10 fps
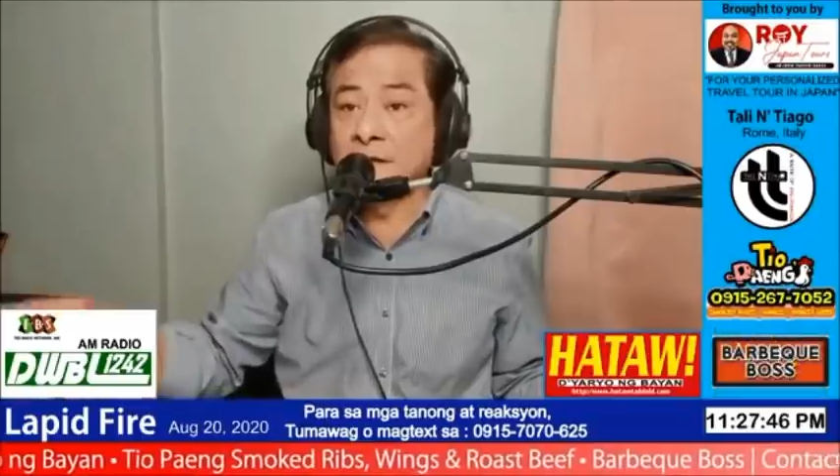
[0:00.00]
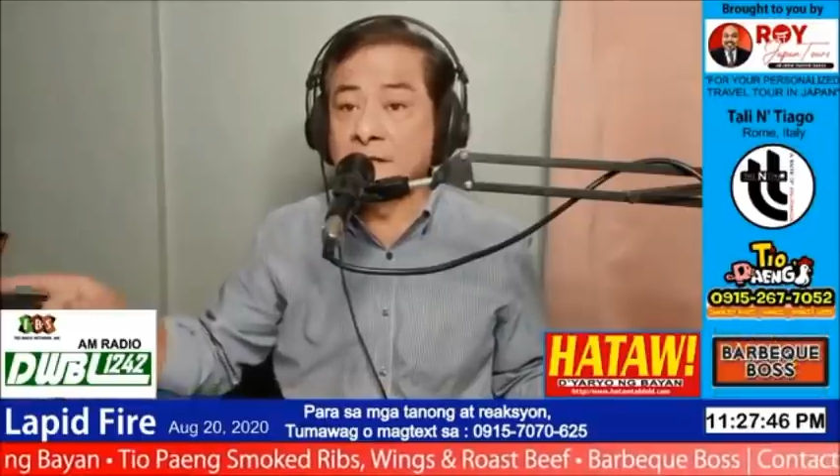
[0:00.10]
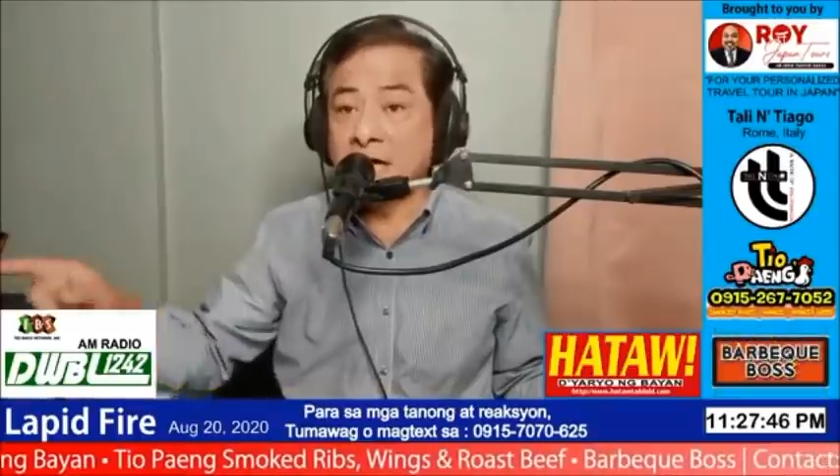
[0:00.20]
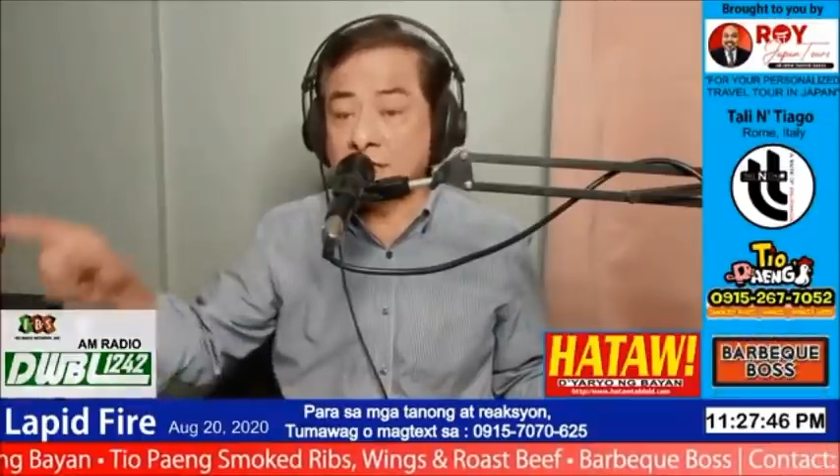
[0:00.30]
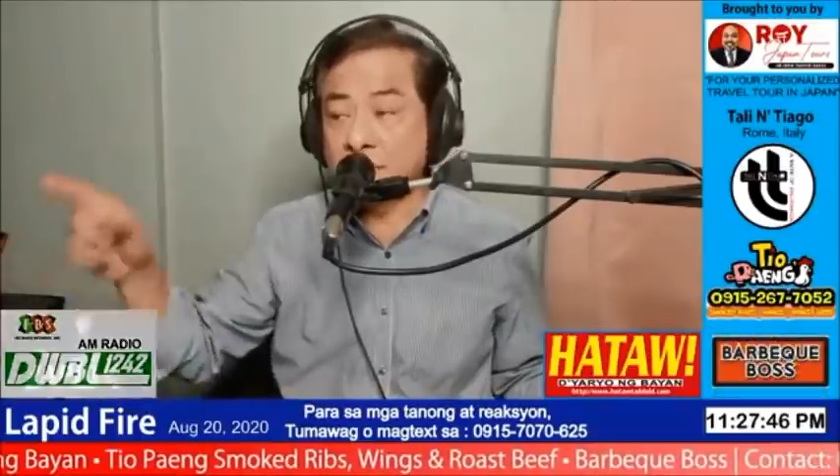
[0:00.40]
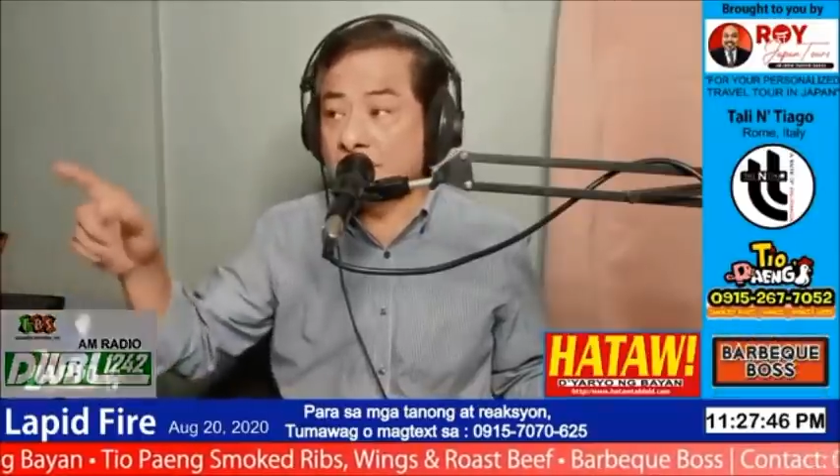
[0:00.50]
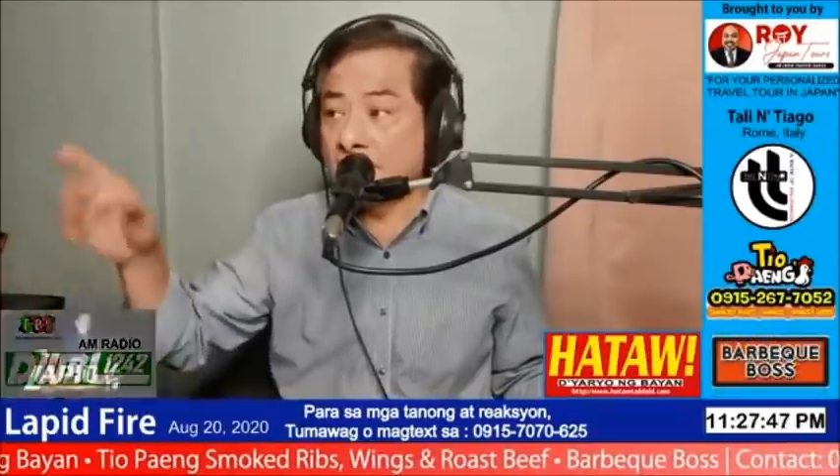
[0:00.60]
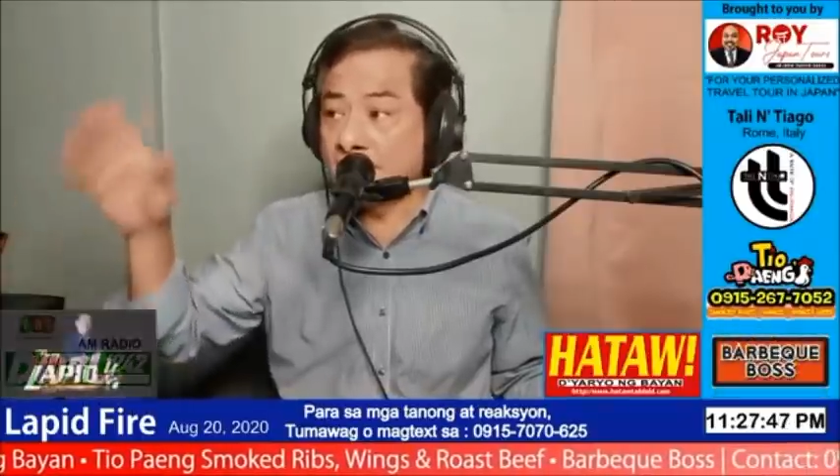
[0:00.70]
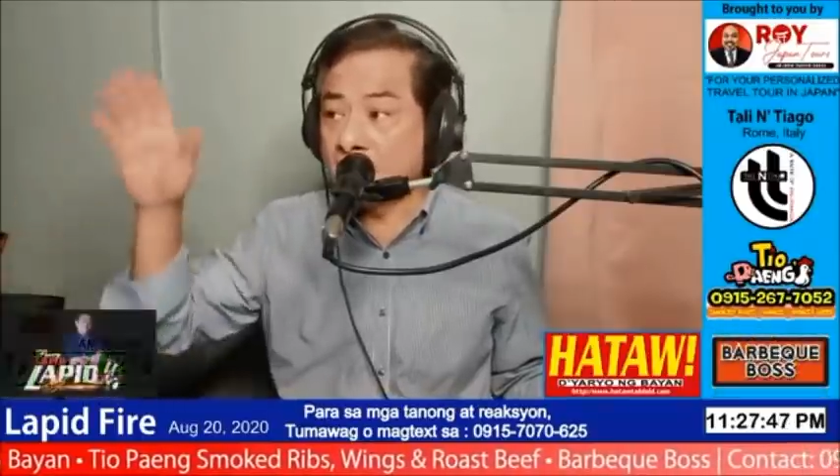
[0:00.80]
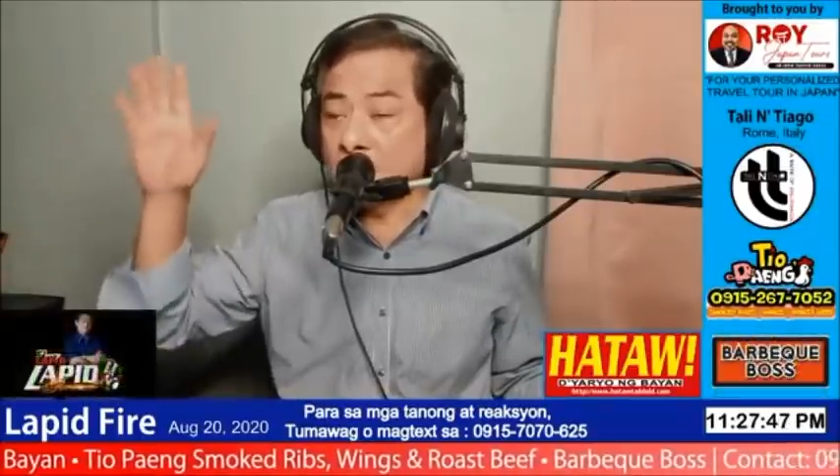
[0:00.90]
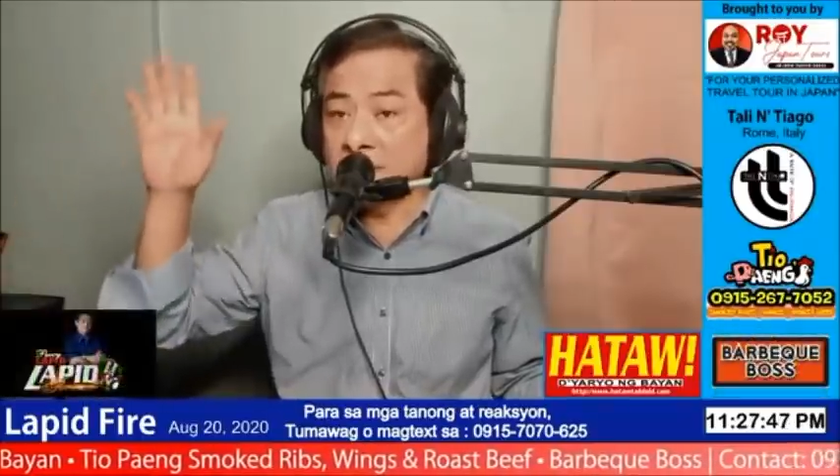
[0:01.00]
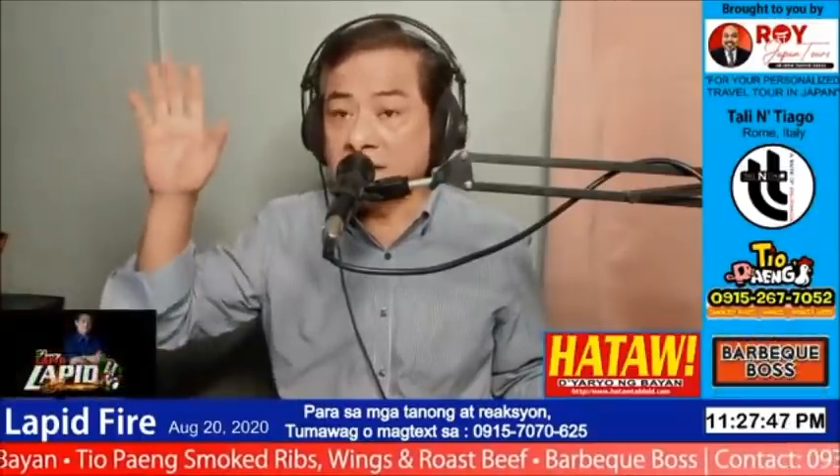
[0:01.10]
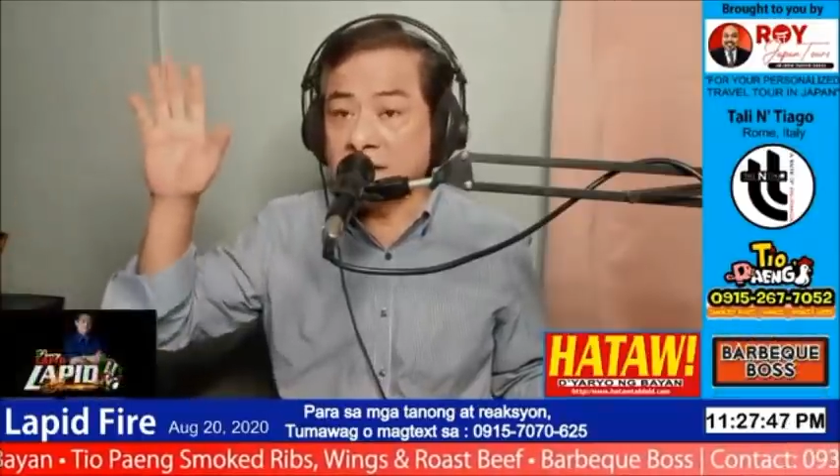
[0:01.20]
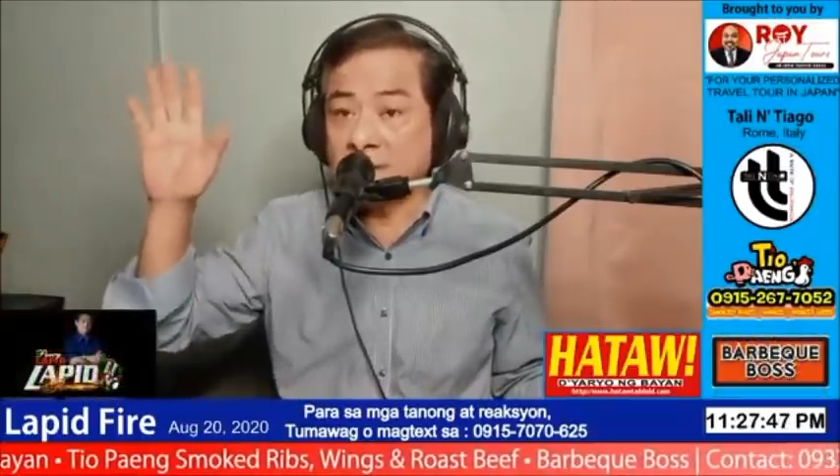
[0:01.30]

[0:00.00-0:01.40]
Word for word: ng Supreme Court ang